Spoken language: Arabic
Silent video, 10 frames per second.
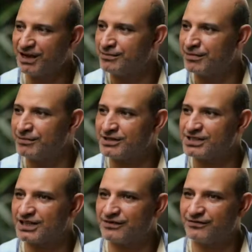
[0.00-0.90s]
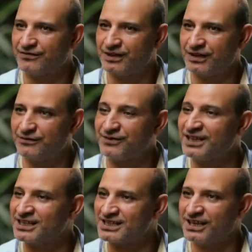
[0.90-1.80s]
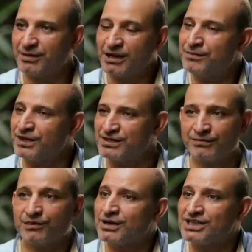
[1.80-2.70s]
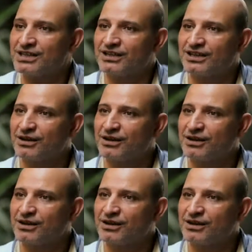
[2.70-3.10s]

بحب مصر في, في ناسها بحب مصر